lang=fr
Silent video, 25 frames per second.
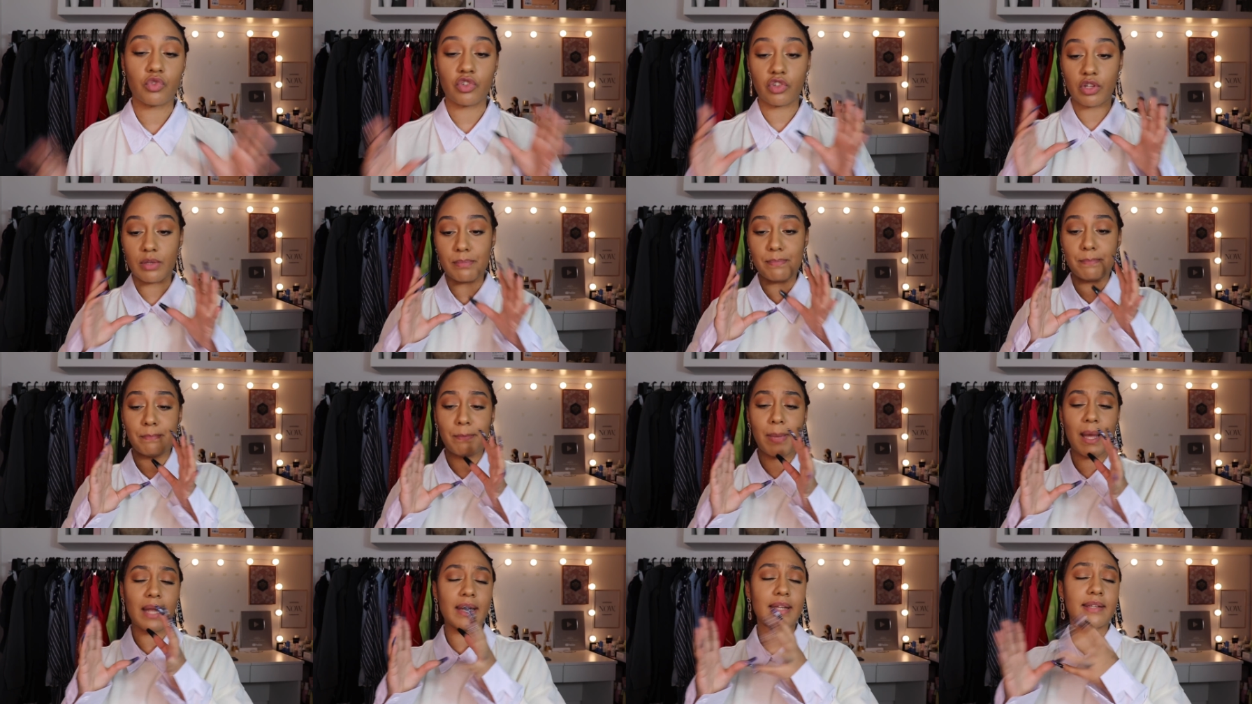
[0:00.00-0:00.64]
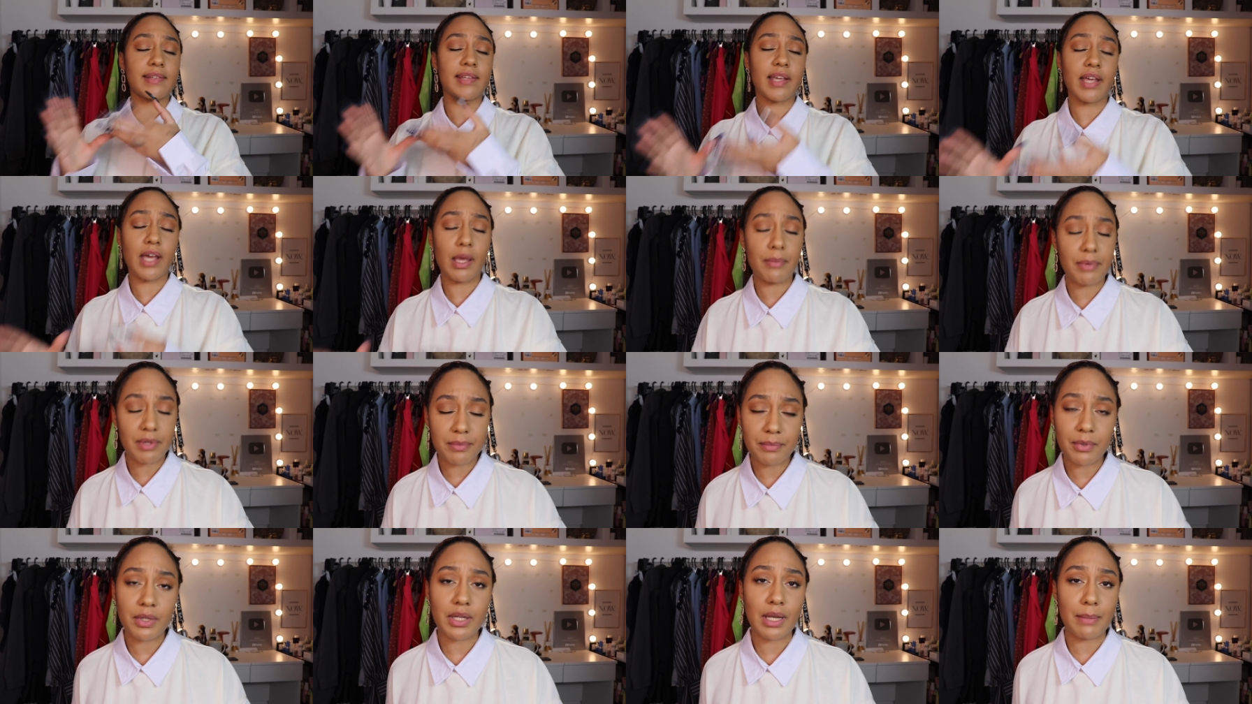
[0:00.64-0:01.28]
J'ai parlé très
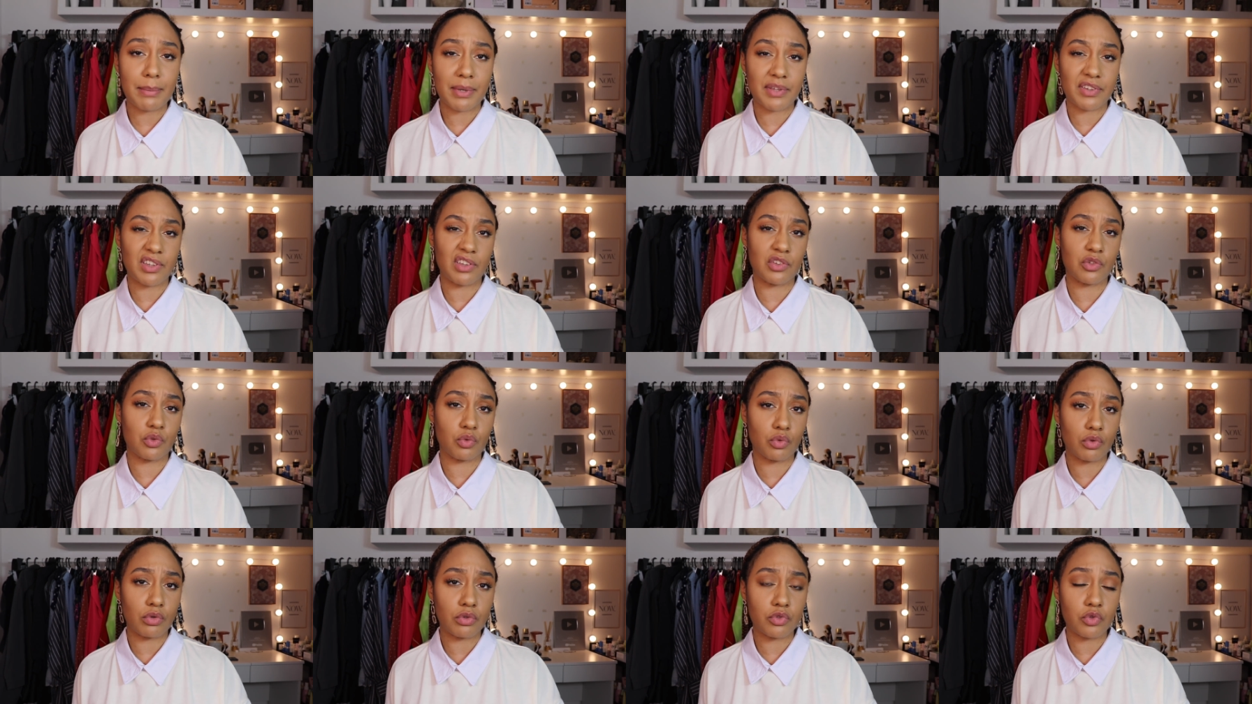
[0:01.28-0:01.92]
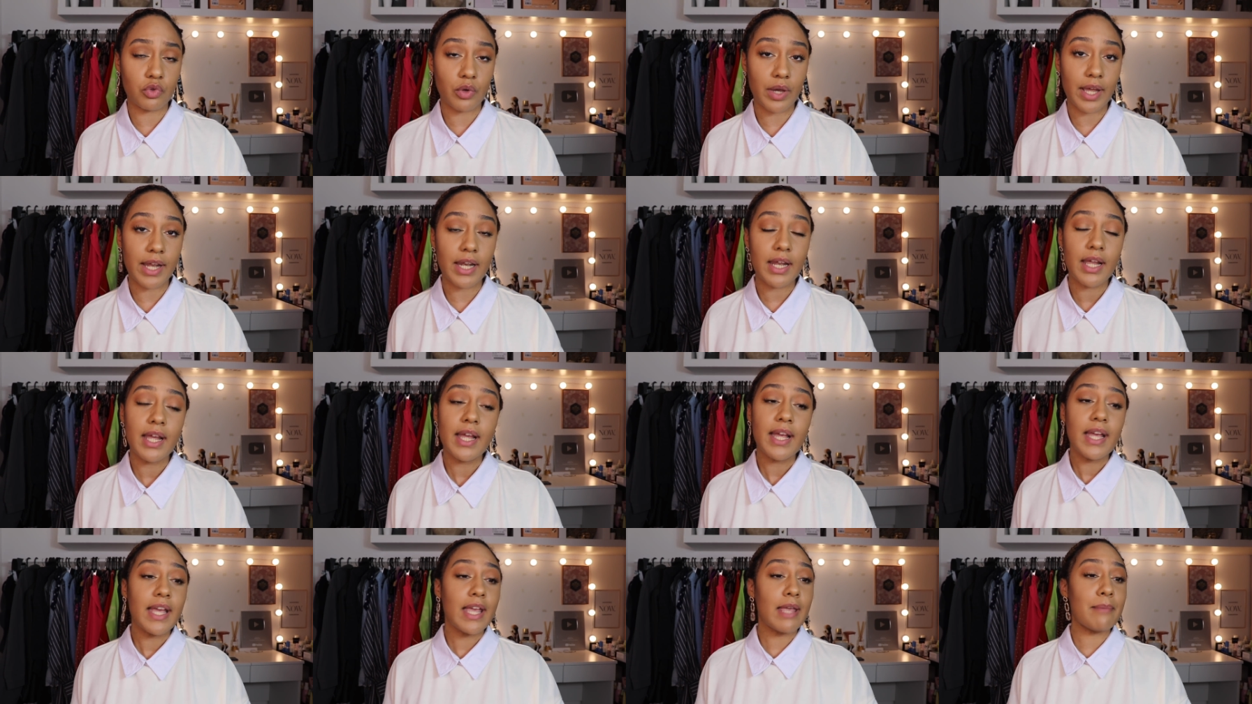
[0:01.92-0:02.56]
rapidement de l'appréciation culturelle
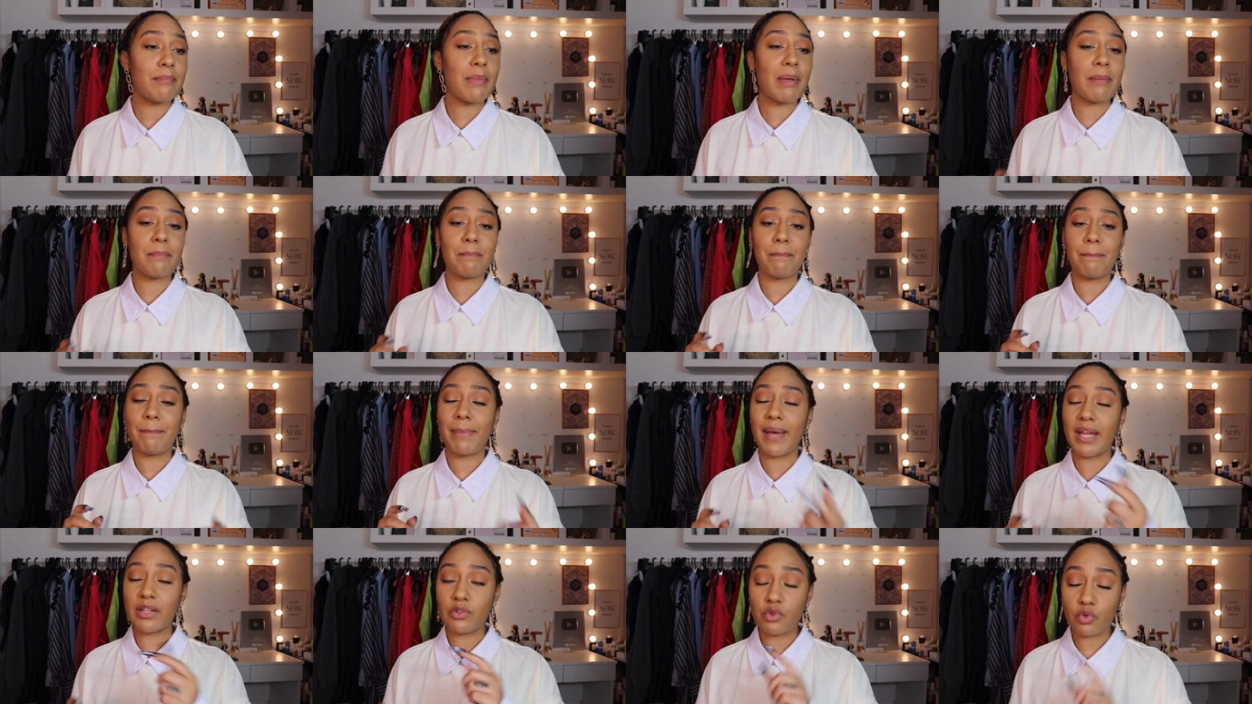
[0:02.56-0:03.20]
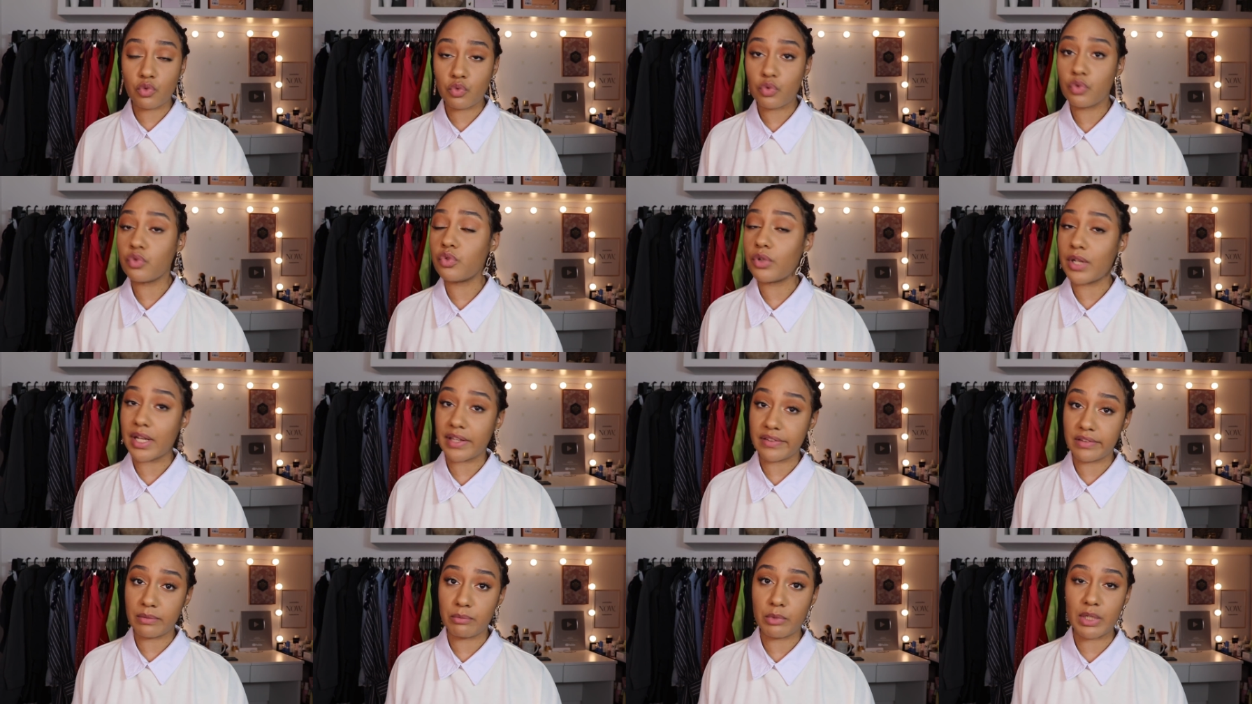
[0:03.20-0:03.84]
et même pas du tout de
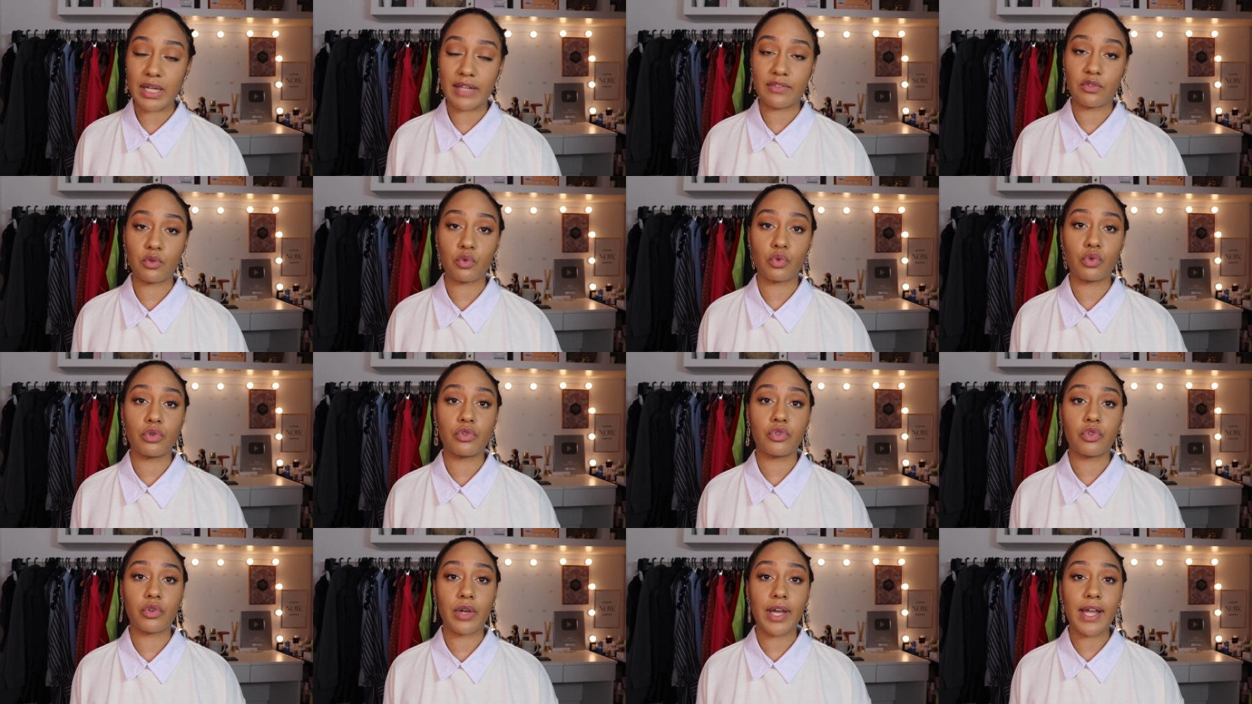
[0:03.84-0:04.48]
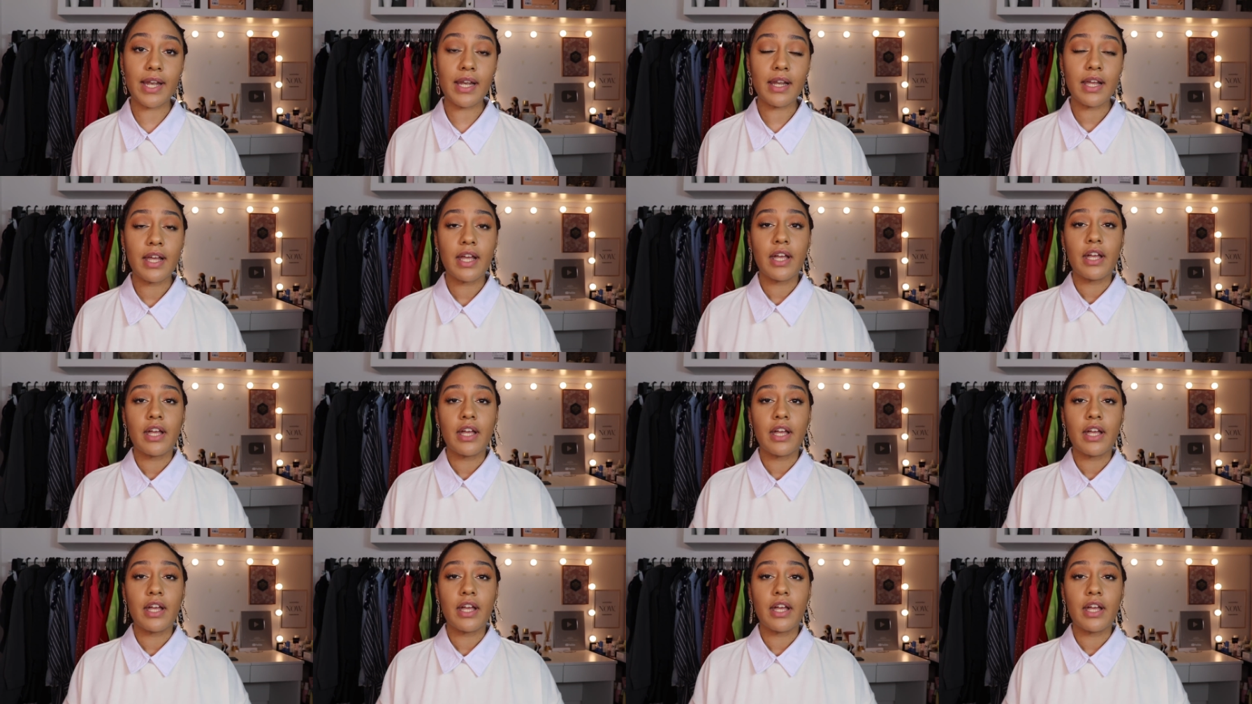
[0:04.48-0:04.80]
l'assimilation culturelle,